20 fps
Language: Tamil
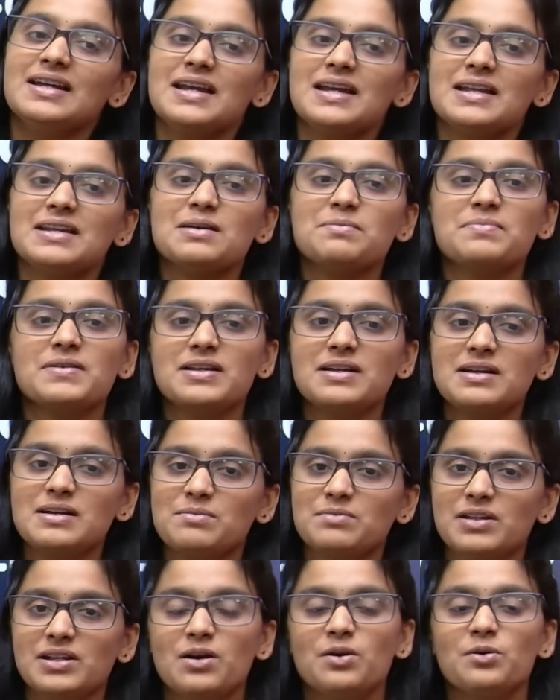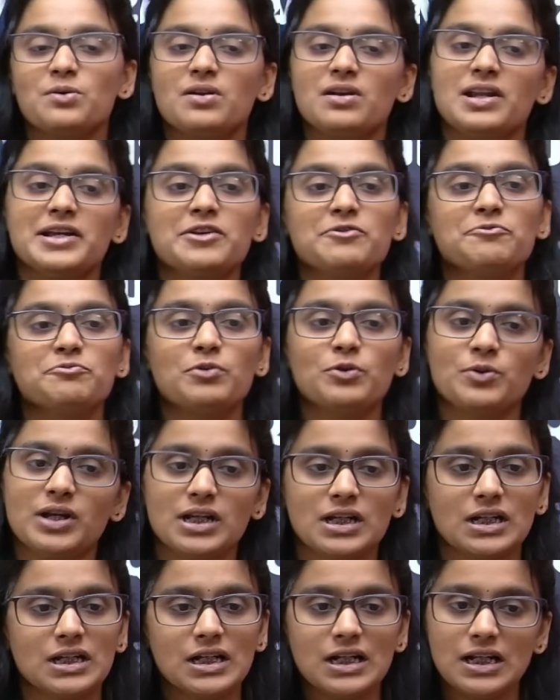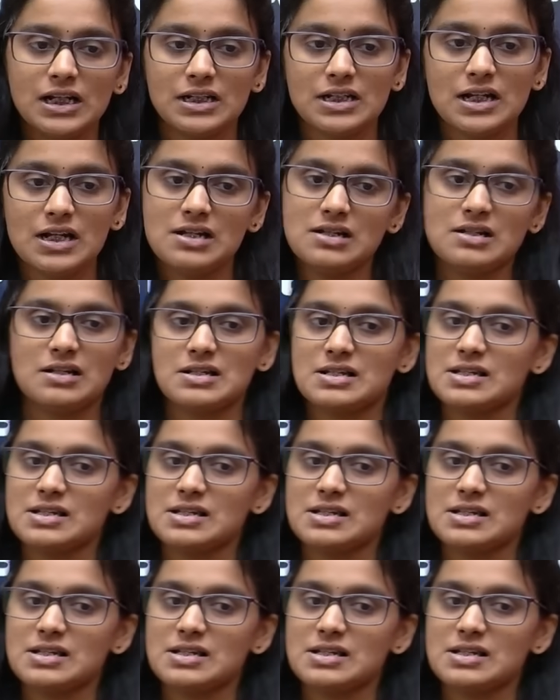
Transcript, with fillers: என்ன பண்ணேன் அப்படின்னா ஒரு லைவ் போனேன் கரெக்டாக